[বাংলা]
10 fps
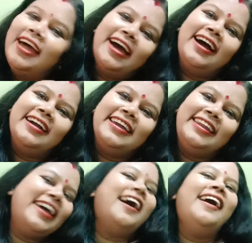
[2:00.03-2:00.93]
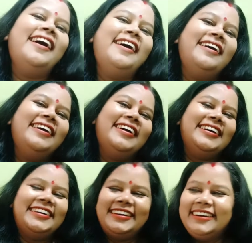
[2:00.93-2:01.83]
লাগে না
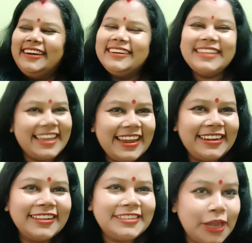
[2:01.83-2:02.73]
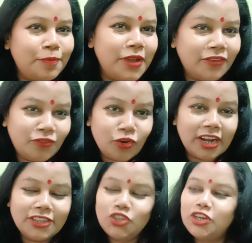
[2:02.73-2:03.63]
তো এটা টেপি আর
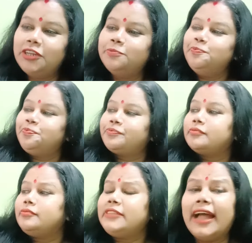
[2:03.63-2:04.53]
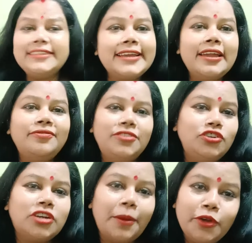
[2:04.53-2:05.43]
ফোকলার জন্যে আজকের
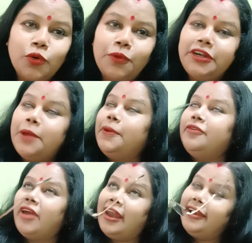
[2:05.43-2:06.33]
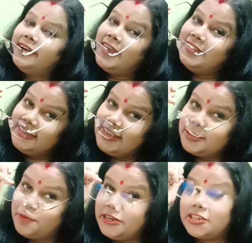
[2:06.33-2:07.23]
ভিডিওটা আমি করবো টেপির ভ্যালেন্টাইন্স ডে
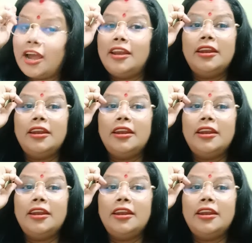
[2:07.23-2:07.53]
স্পেশাল